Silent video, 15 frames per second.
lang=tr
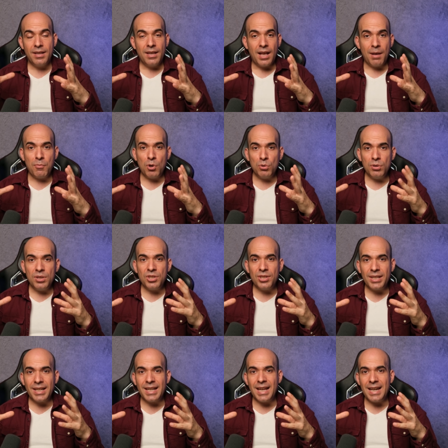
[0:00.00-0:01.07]
Ama onun
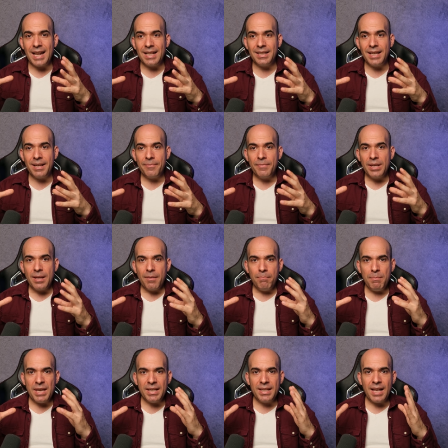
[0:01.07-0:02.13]
dışında genelde
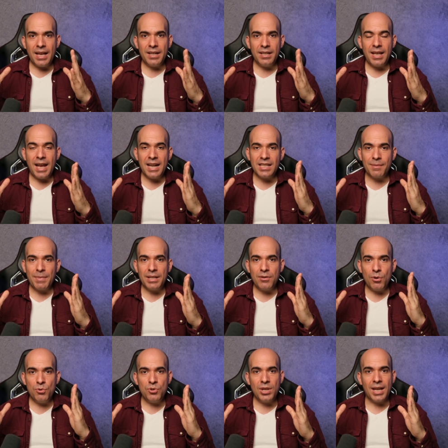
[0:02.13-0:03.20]
miktarı her zaman
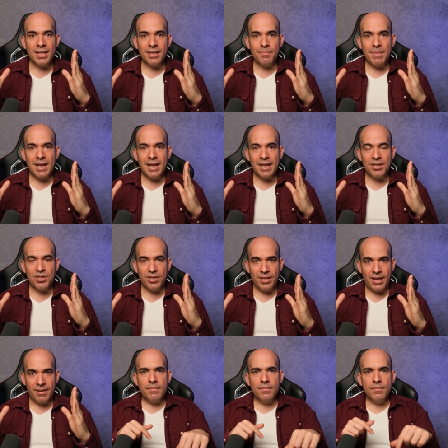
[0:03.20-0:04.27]
önce gelir bellek
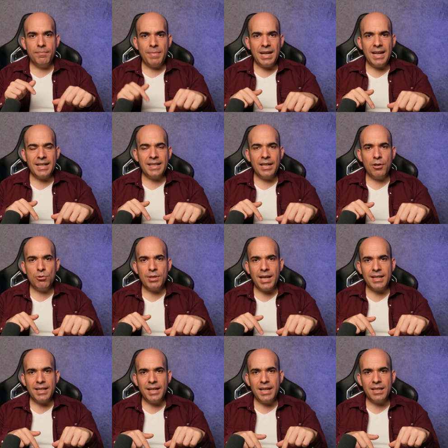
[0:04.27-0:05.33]
işinde. Belleklerin
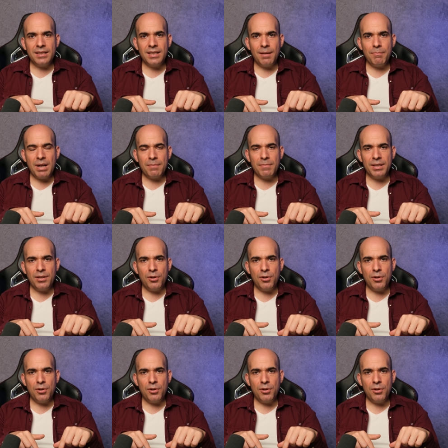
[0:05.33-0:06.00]
özelliklerine yakından bakmadan